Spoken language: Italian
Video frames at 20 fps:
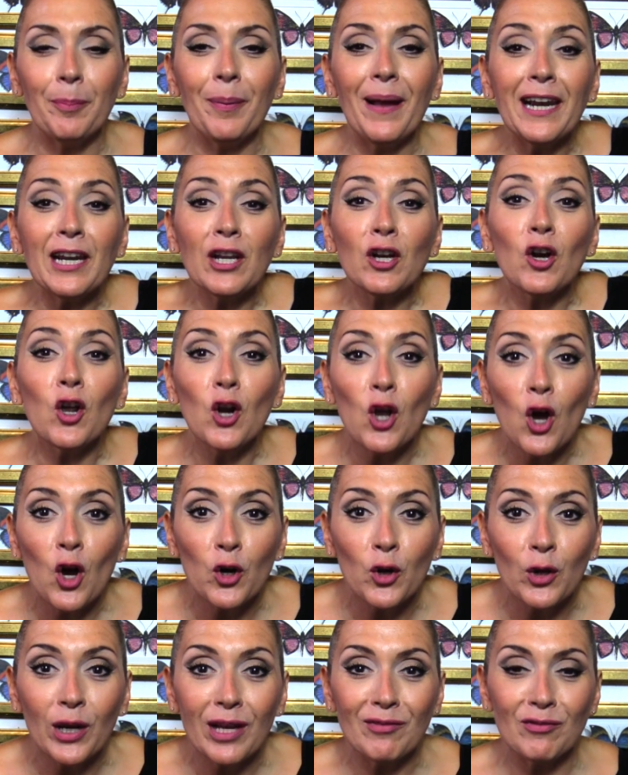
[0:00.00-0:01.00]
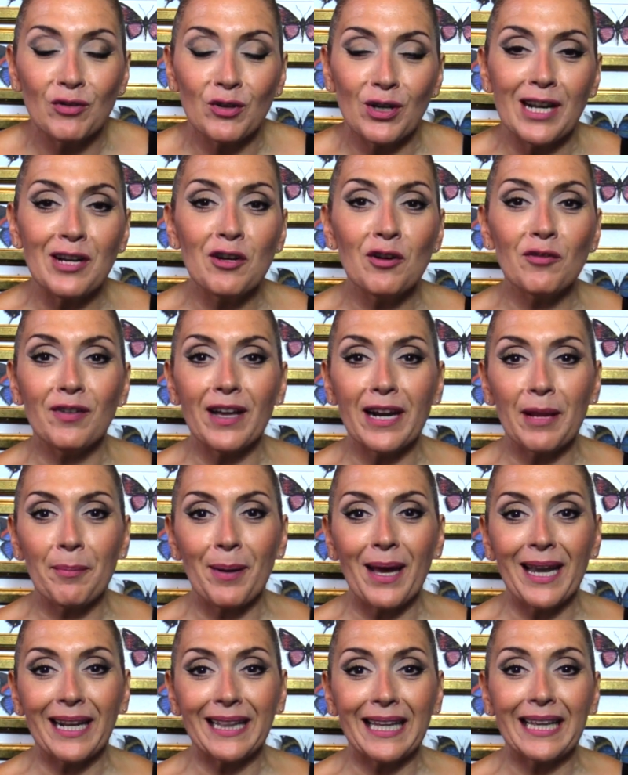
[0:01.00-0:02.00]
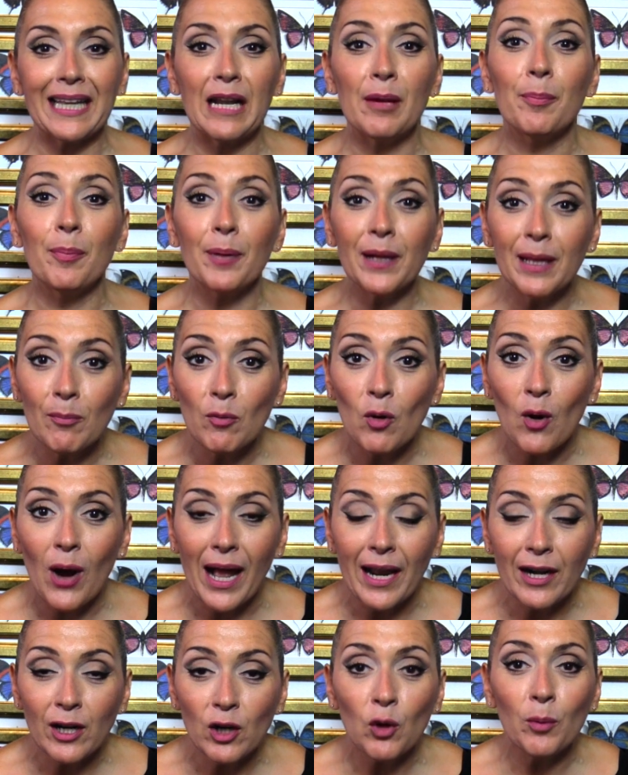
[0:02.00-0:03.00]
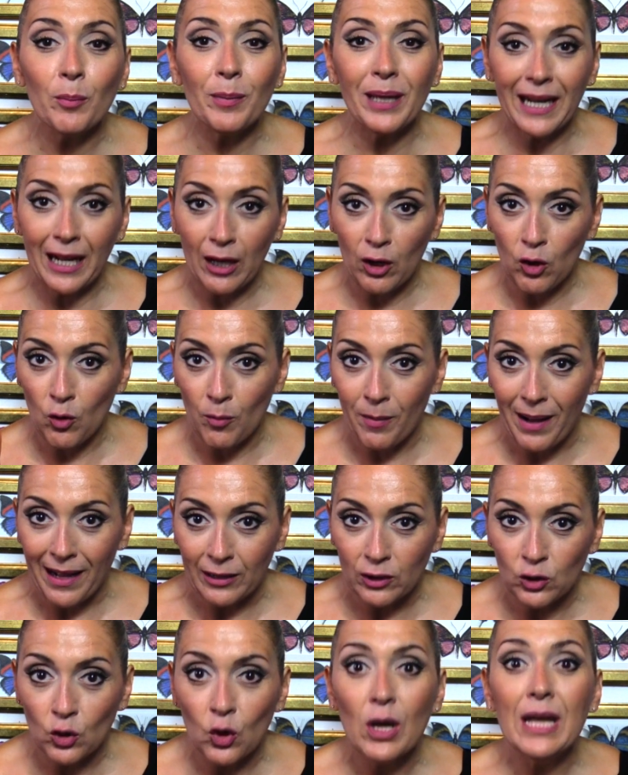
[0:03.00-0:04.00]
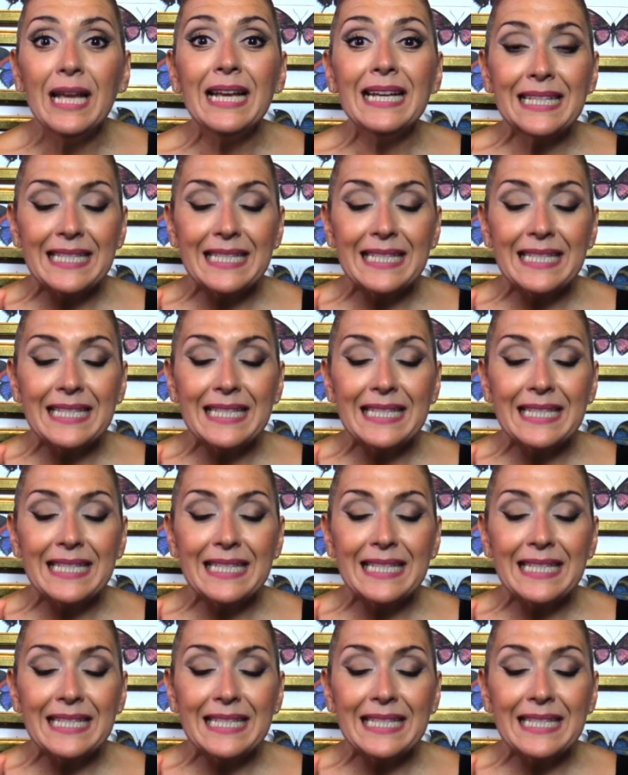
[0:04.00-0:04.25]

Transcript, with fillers: Per coloro che vorranno fare parte del primo anno, mi raccomando,